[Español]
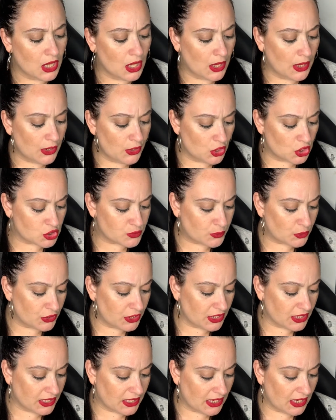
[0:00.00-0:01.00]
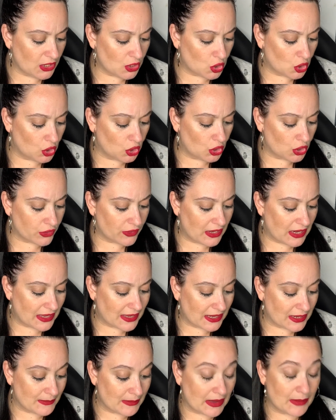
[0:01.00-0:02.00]
Nos pone que el color de la
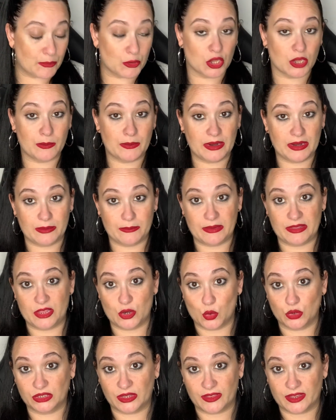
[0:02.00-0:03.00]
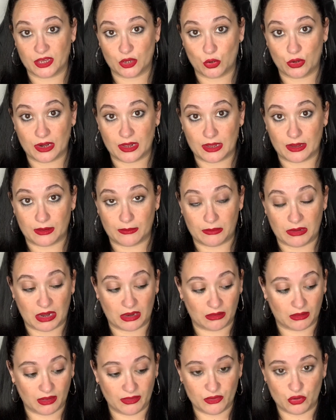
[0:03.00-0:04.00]
crema, porque me, di cuenta de que no era
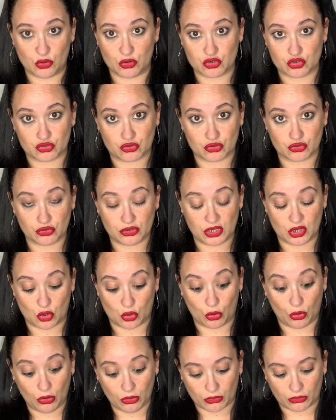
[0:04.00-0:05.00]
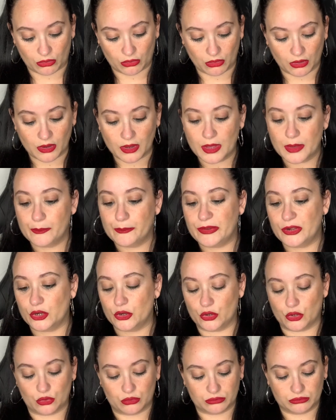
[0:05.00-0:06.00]
blanca, digo, esto no tiene color, pero
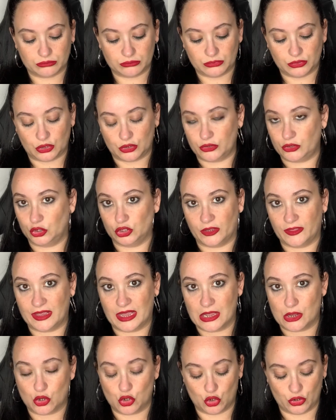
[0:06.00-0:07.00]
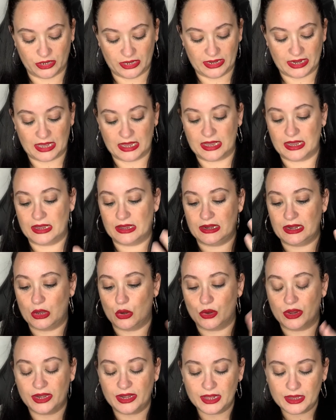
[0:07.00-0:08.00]
no, no, no te deja color en la, la
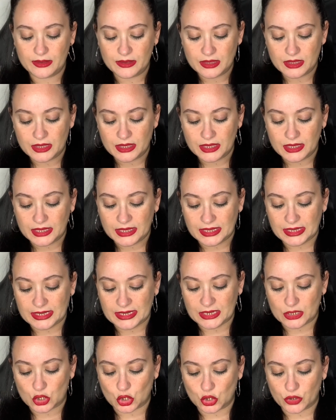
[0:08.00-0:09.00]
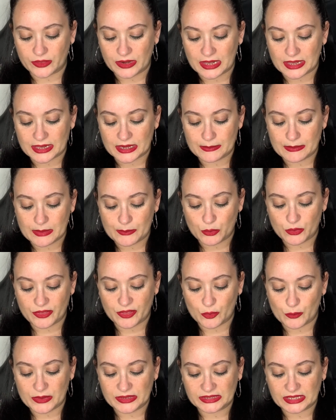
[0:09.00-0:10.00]
ojera. El color de la crema puede
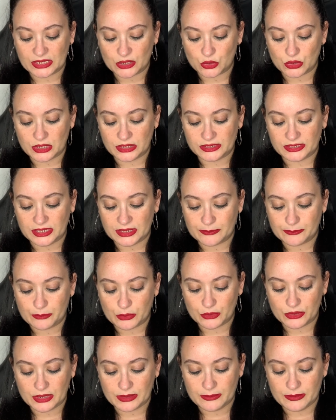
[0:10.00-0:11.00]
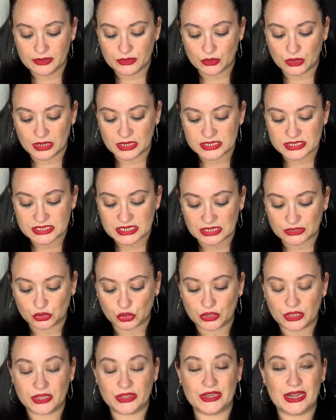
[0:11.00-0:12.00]
aumentar con el tiempo debido al extracto
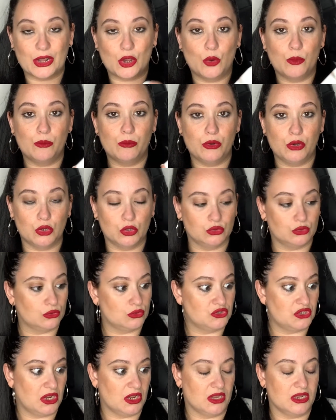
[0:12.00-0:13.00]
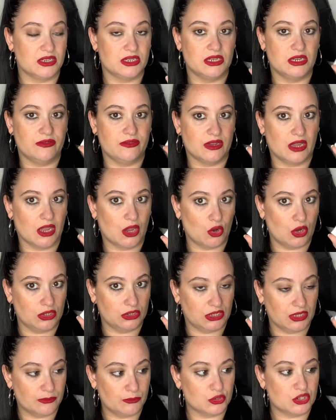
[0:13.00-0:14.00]
de Dragon Blood, o sea que significa que con el
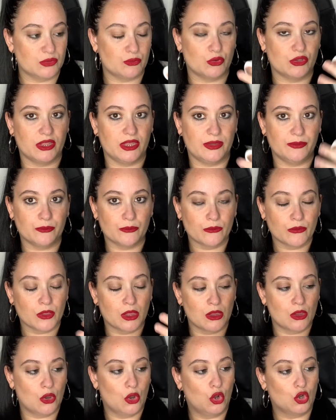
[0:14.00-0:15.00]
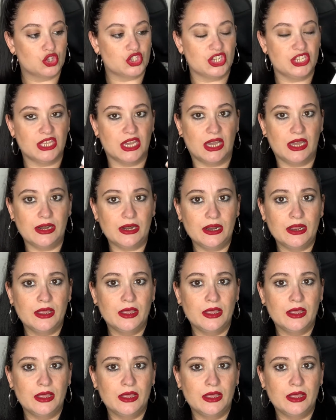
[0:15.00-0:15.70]
tiempo se puede oxidar